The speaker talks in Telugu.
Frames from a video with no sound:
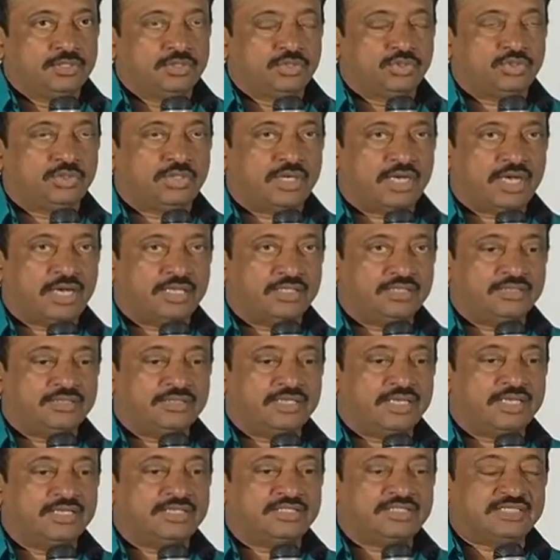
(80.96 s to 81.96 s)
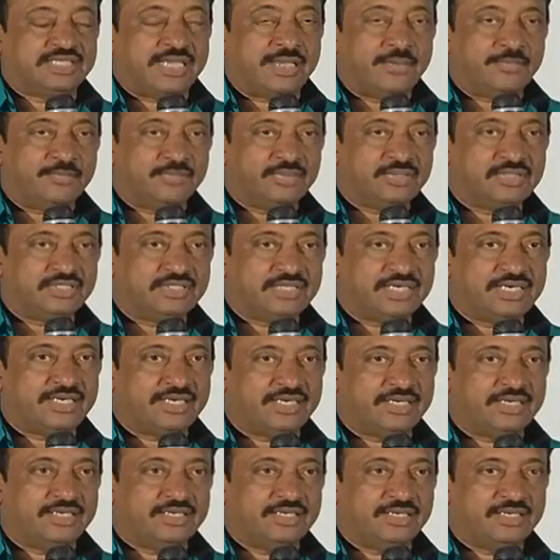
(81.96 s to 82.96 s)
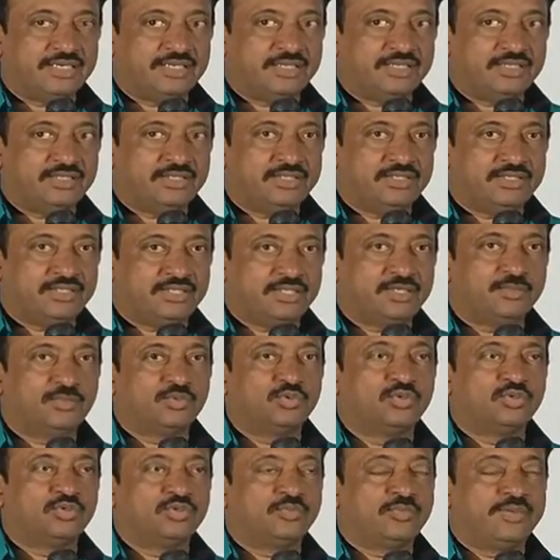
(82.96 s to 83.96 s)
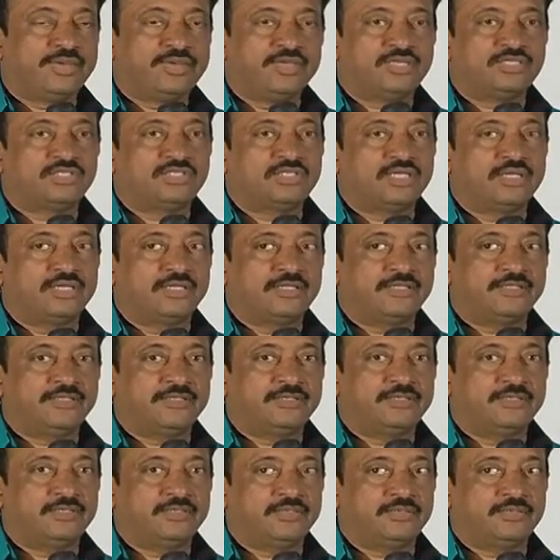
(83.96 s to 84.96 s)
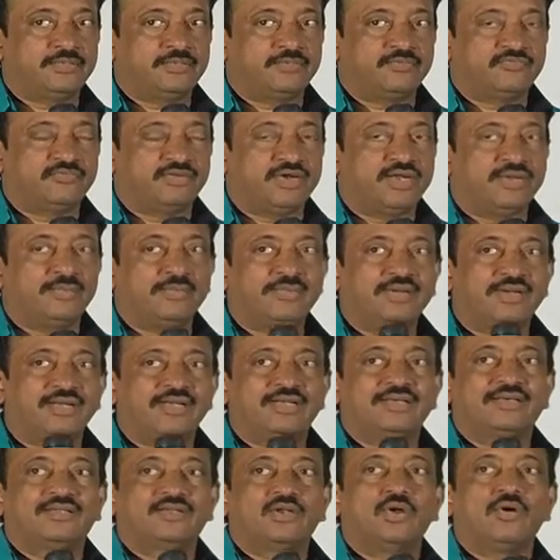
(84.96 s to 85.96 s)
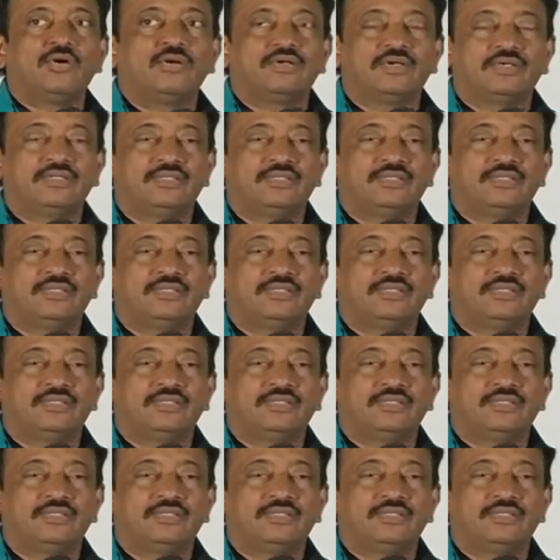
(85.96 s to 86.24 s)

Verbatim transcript: సో దాన్ని శాంపుల్ చేయడానికి అనేది ఇద్దరు ముగ్గురు బయర్స్ అనేది ఫండమెంటల్గా రాంగ్